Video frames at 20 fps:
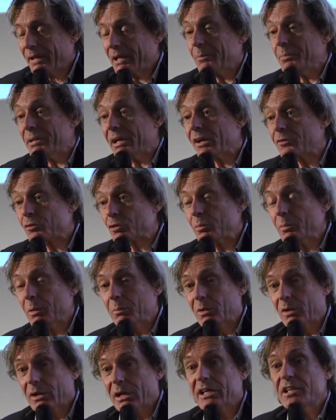Eh bien, à ce
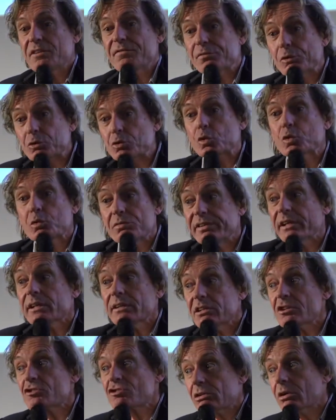moment-là, il faut trouver
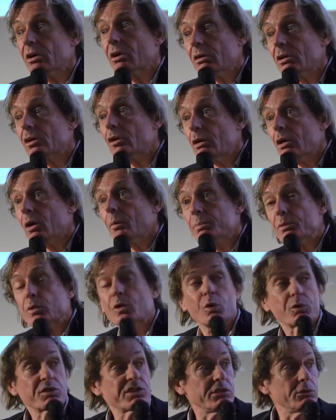des gens encore pour
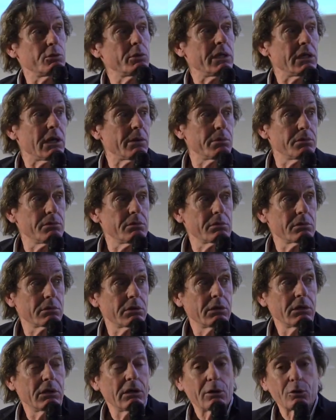continuer la bulle.
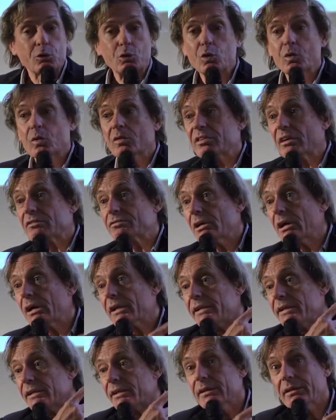Donc, on va voir
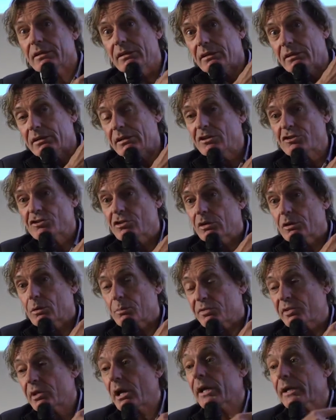les, gens comme
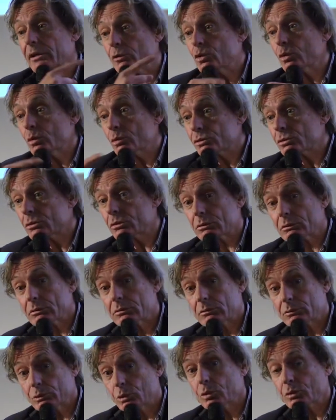ça et d'autres,
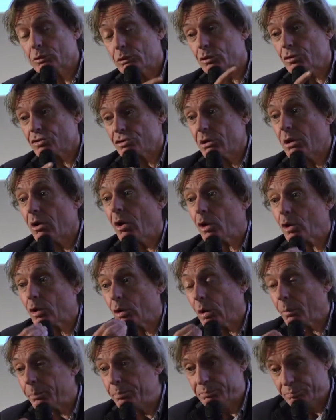d'autres gens
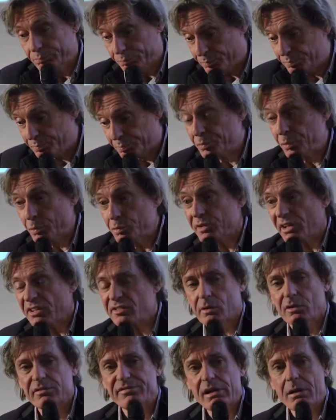encore plus
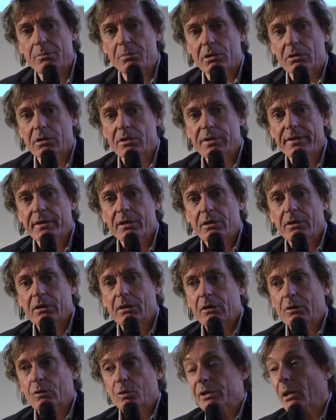insolvables
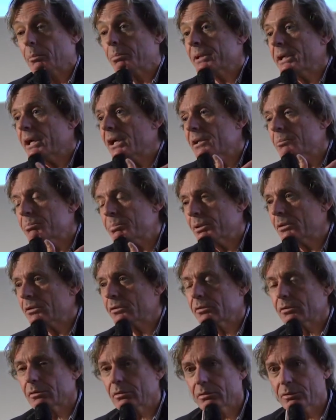qu'on appelait à l'époque
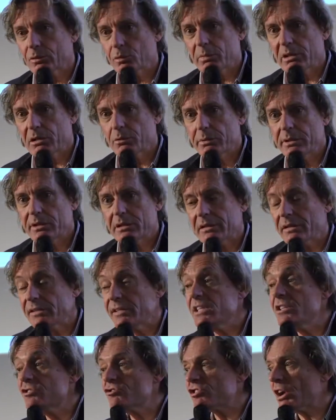de 2008 les
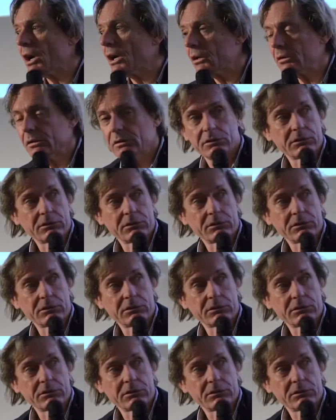ninjas.